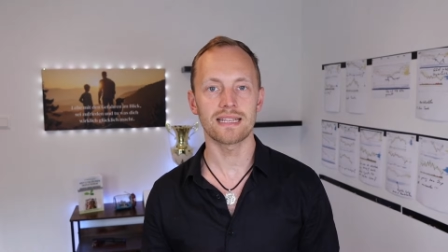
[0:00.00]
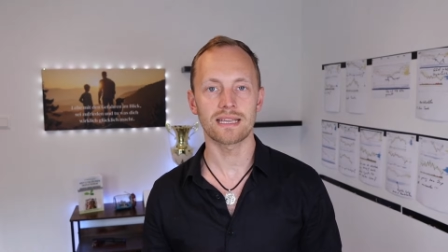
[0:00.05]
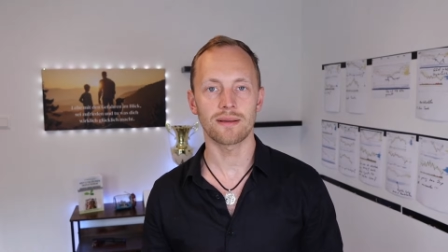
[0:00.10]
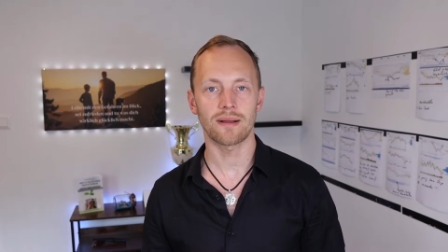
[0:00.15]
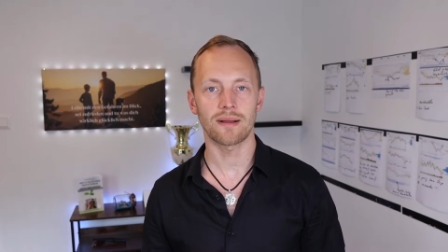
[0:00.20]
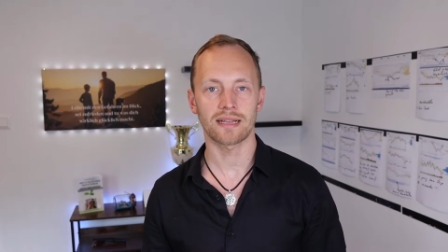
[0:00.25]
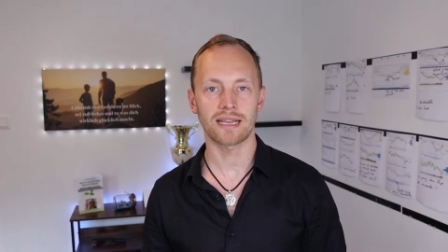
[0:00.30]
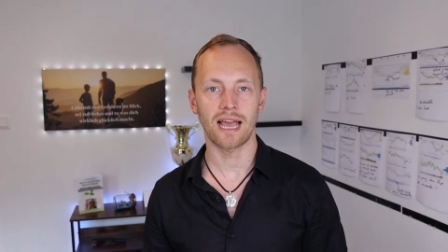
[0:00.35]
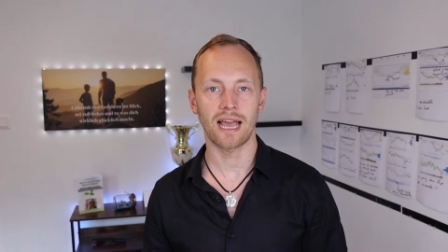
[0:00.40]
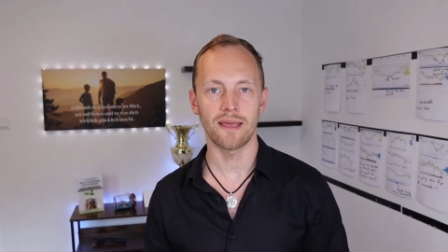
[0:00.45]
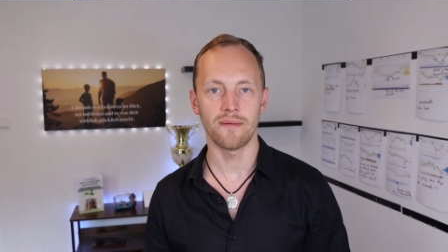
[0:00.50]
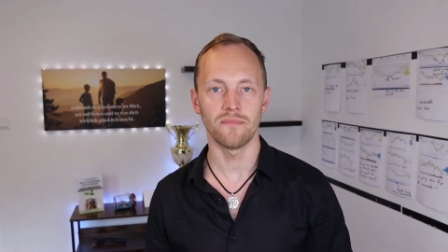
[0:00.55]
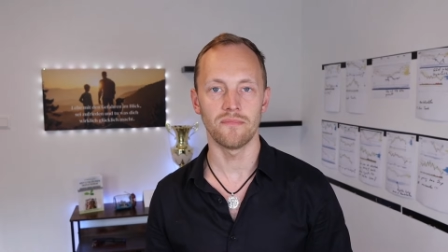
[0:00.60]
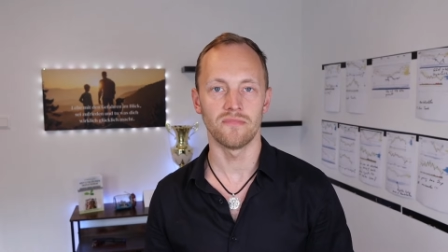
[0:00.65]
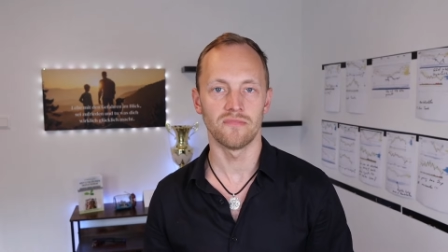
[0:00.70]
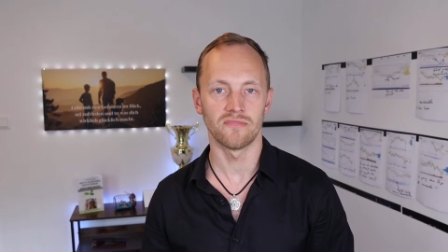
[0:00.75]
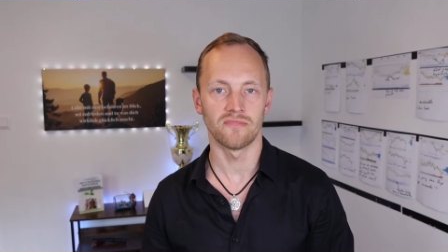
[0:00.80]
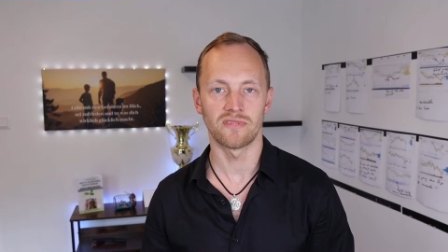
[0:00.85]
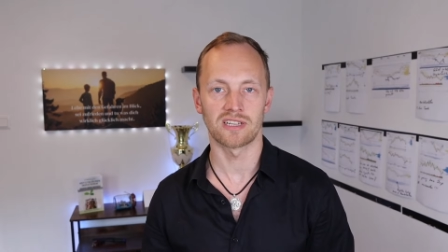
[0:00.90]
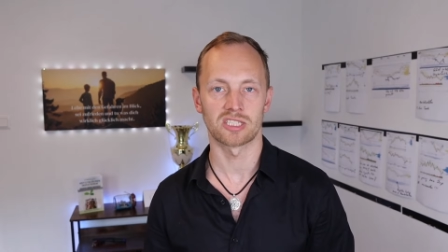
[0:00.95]
ich aber
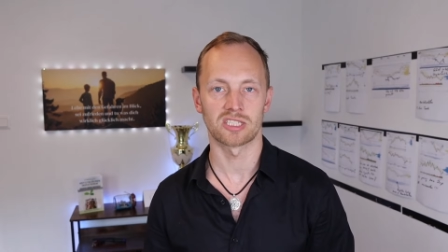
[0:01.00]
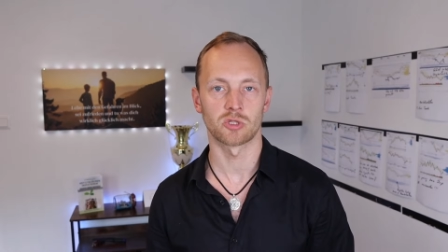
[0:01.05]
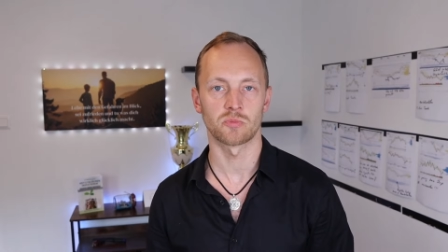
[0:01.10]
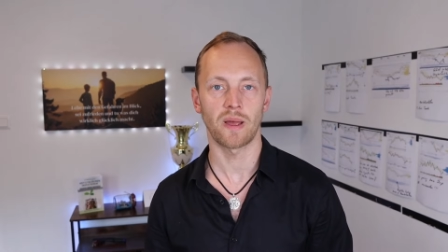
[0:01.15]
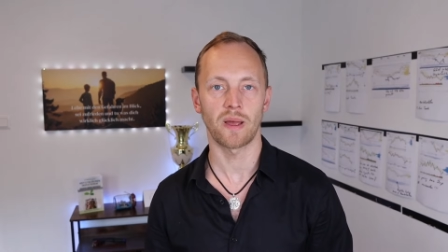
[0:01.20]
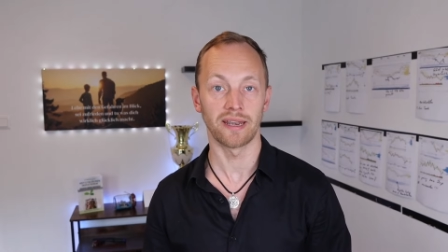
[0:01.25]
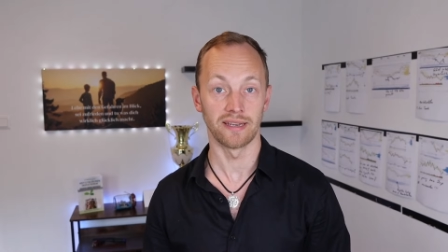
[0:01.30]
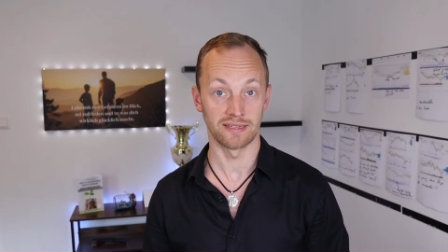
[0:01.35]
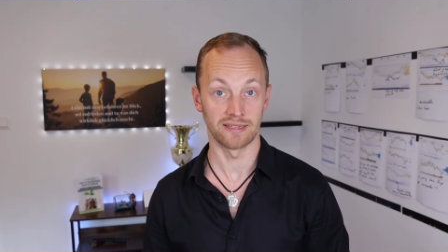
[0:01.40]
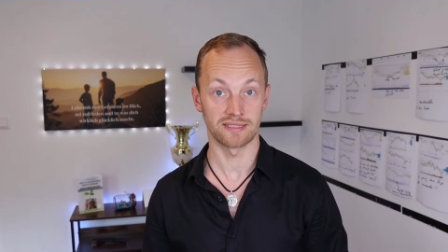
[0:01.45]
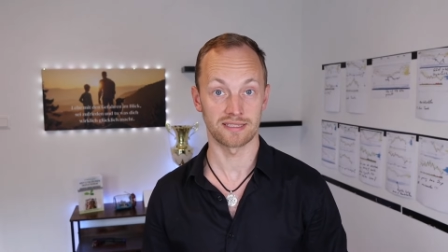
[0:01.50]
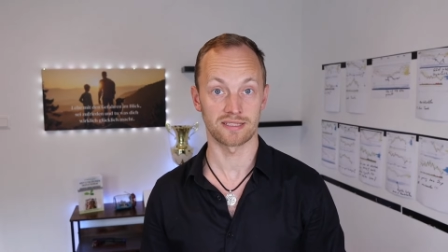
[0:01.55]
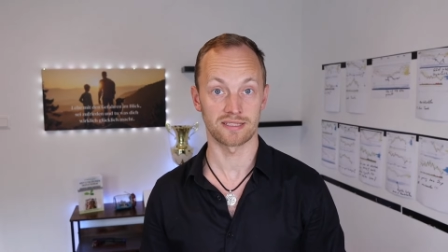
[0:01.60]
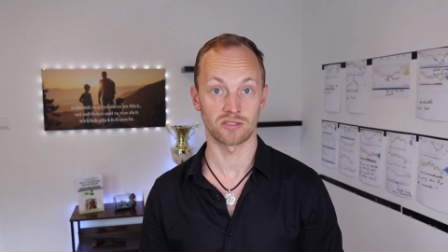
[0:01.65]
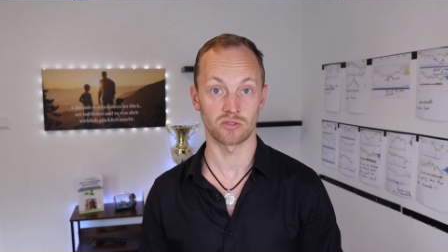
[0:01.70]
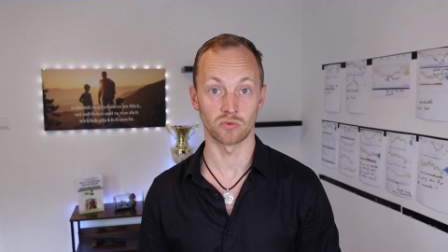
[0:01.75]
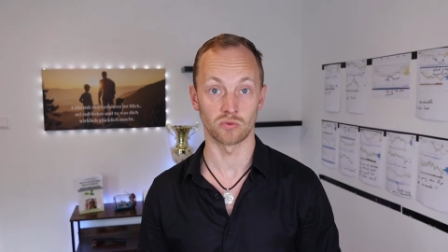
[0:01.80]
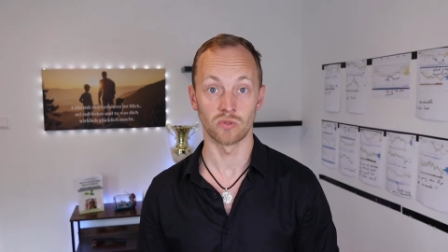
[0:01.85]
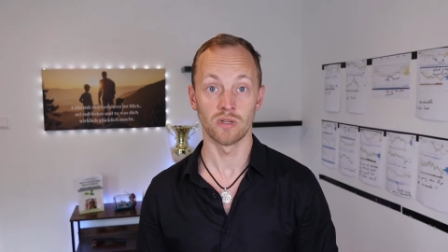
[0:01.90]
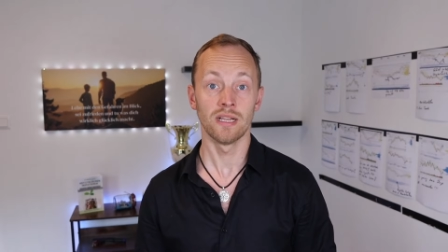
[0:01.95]
keinem was Spannendes
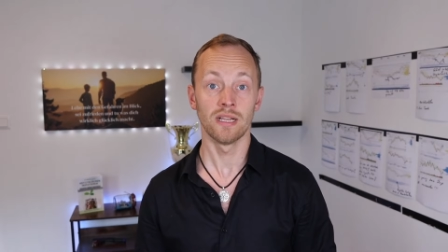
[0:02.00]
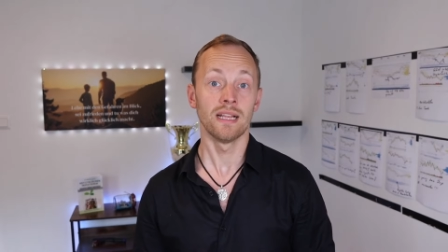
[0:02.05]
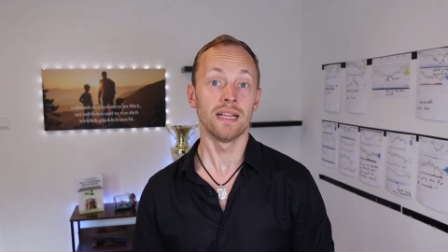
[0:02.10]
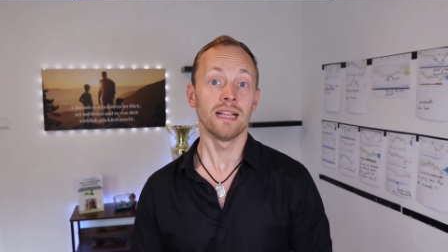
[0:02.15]
zu.